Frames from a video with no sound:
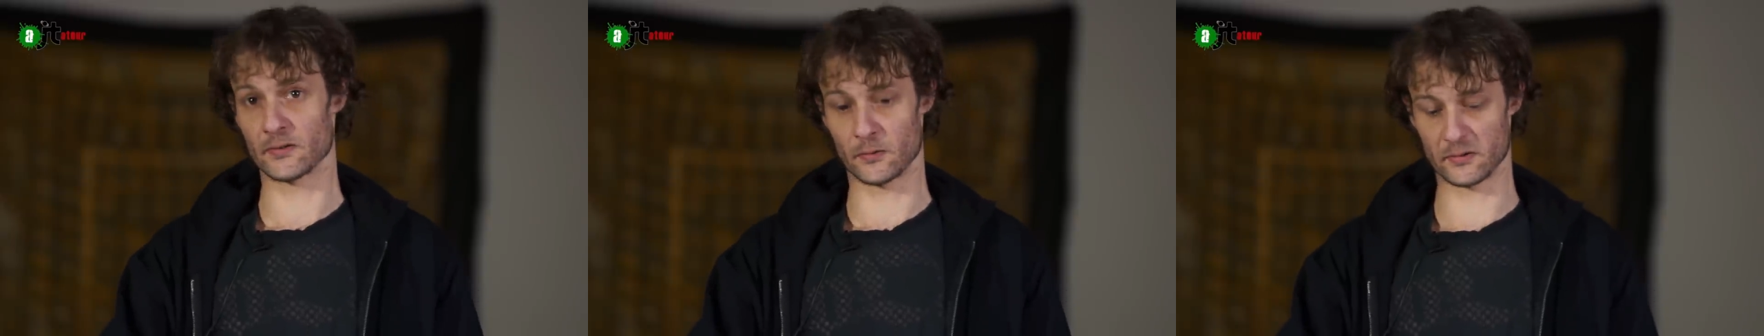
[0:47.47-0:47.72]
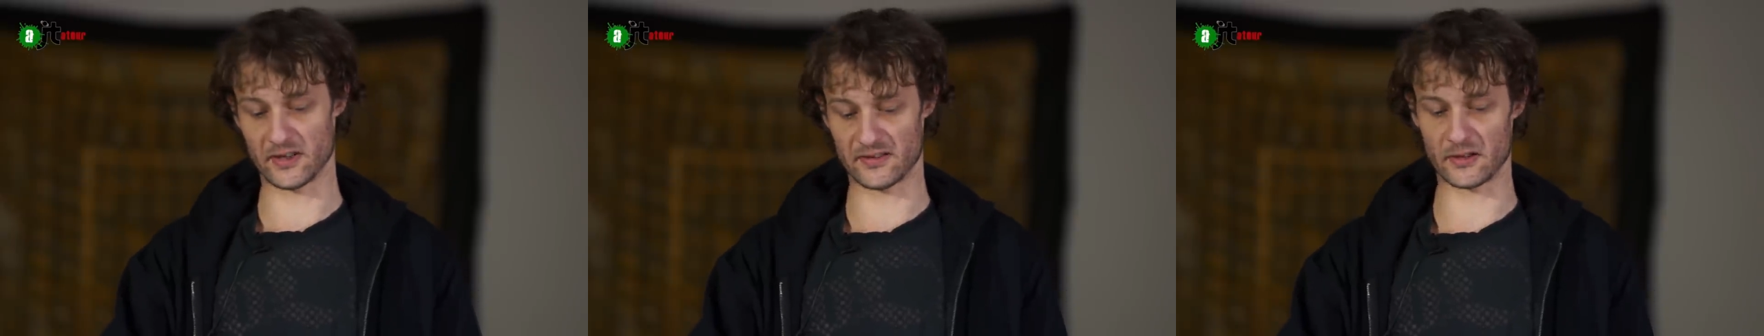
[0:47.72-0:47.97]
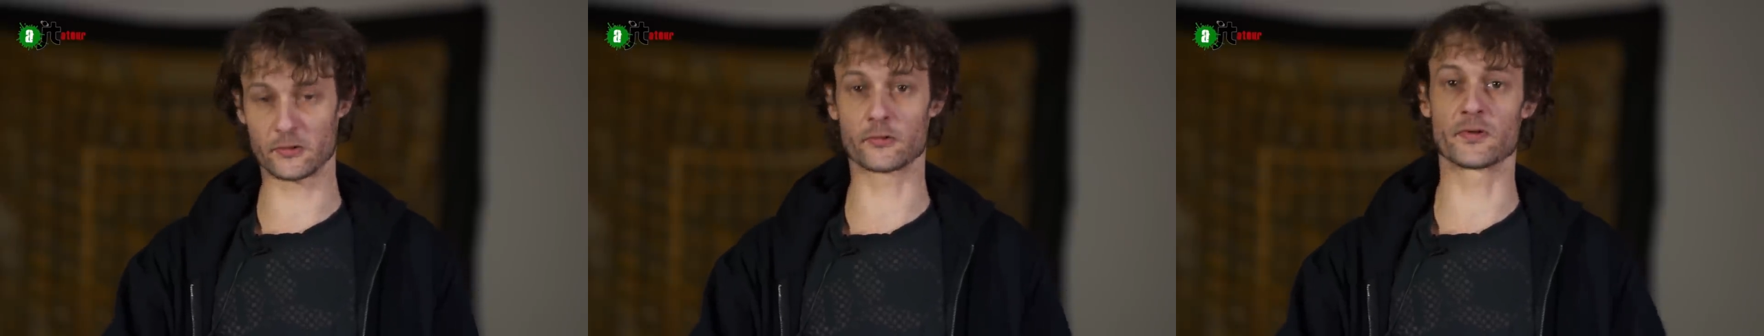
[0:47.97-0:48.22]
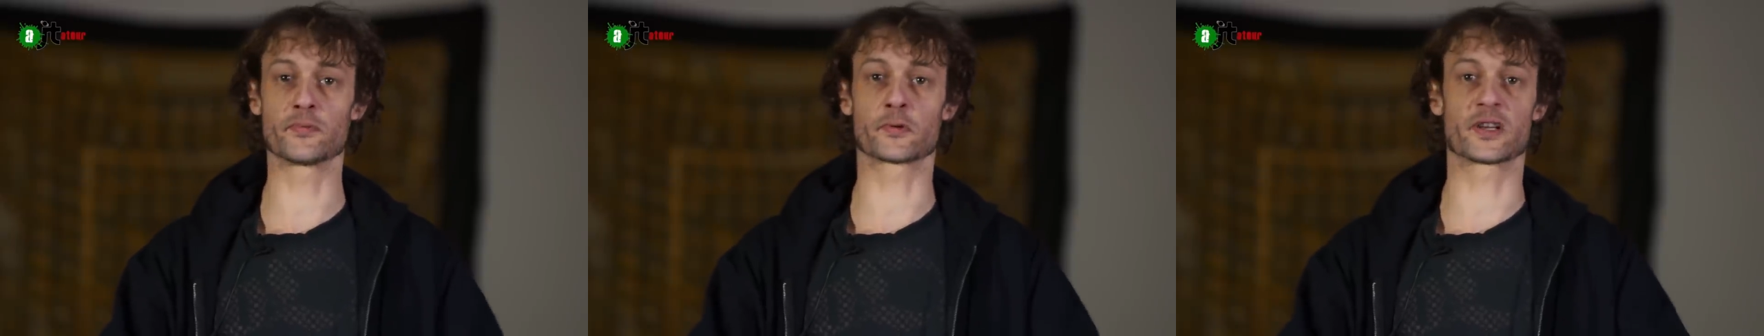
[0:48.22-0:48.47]
ont été
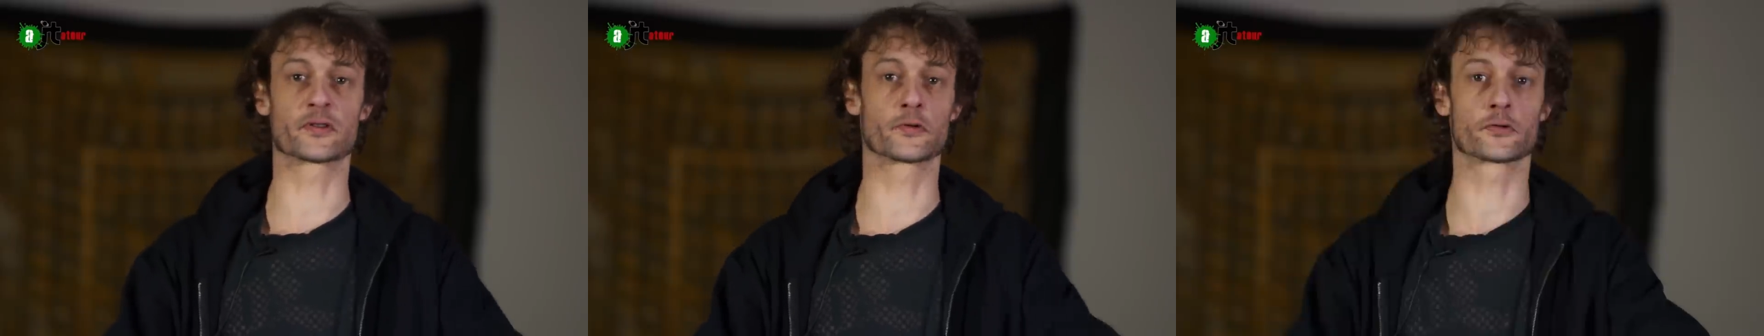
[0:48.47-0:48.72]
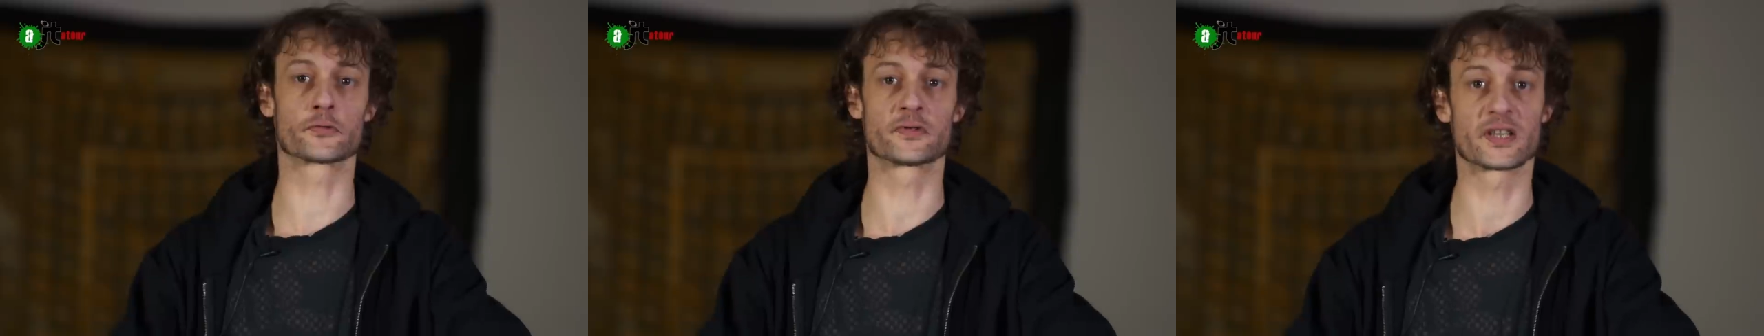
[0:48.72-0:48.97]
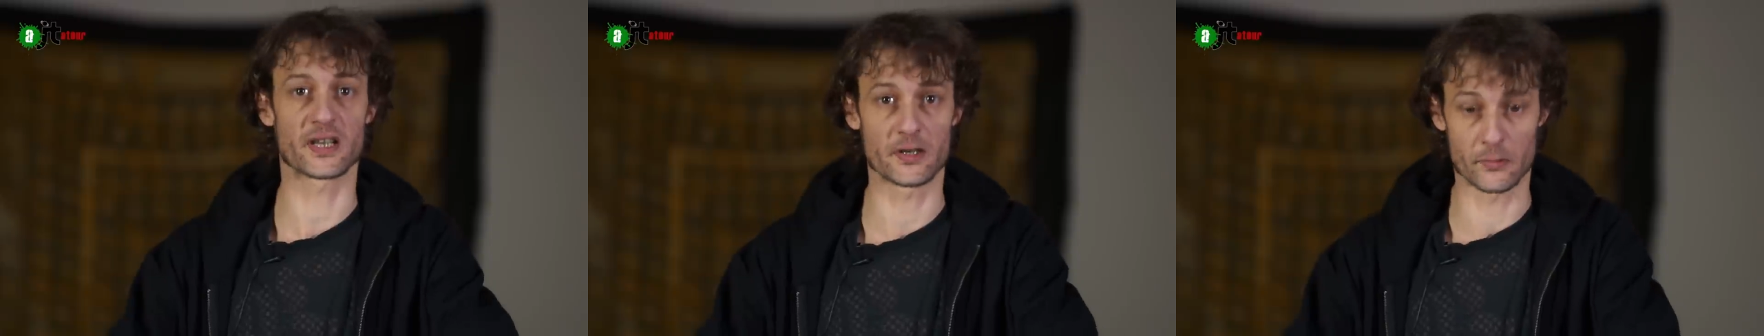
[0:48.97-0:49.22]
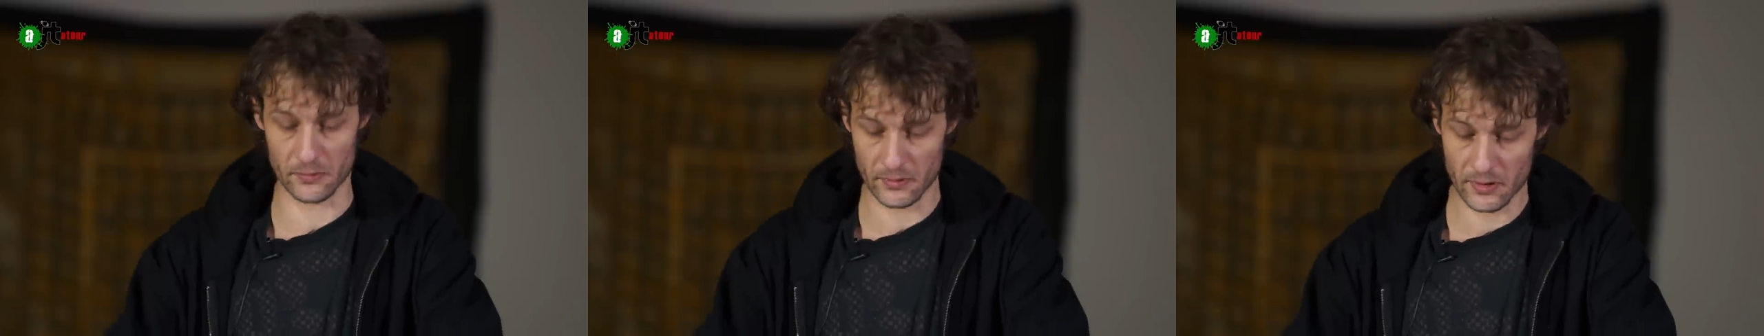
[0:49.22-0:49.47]
tués pour quelques coups de
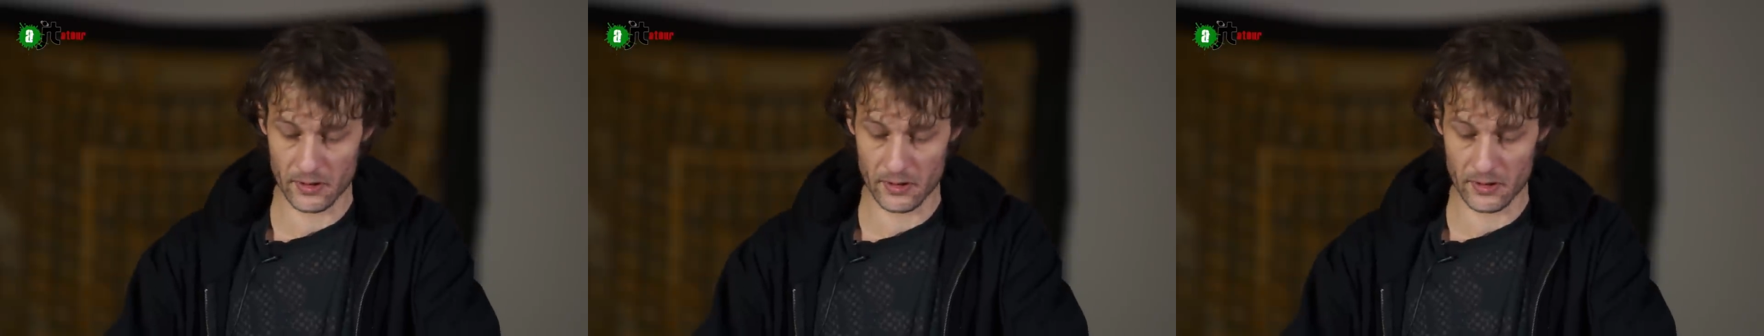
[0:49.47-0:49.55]
crayon.